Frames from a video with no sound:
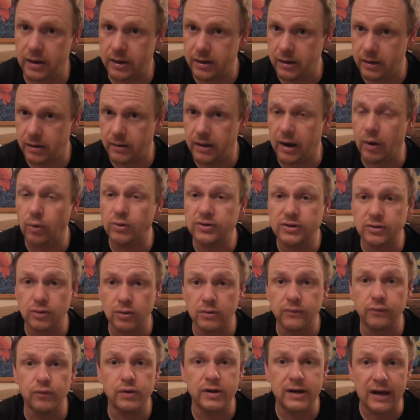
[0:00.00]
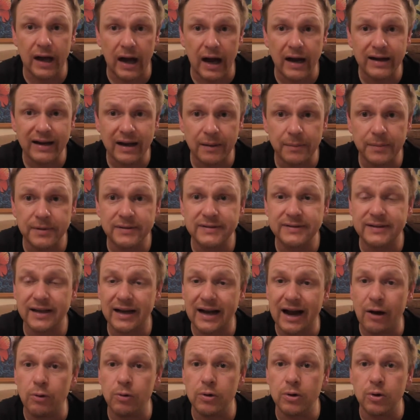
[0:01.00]
äh, ausgenommenen Vulkan, dann wenn es
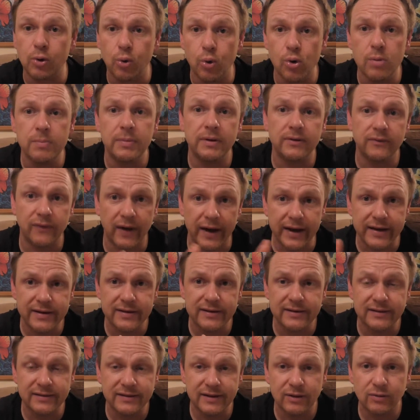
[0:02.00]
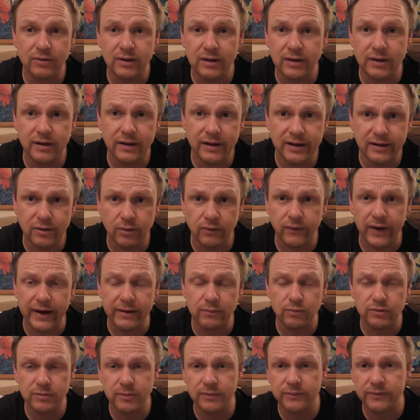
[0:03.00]
der raue Kulm in Weiden ist, der in Richtung
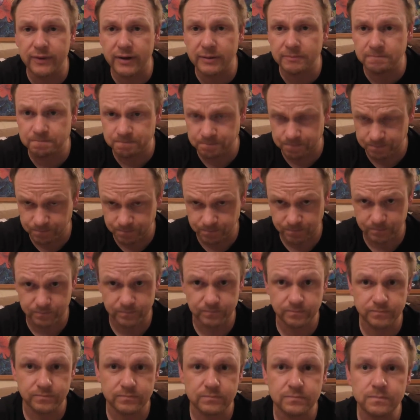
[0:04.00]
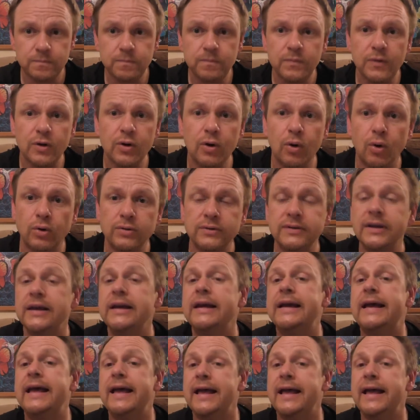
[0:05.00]
Weiden muss man fahren. Und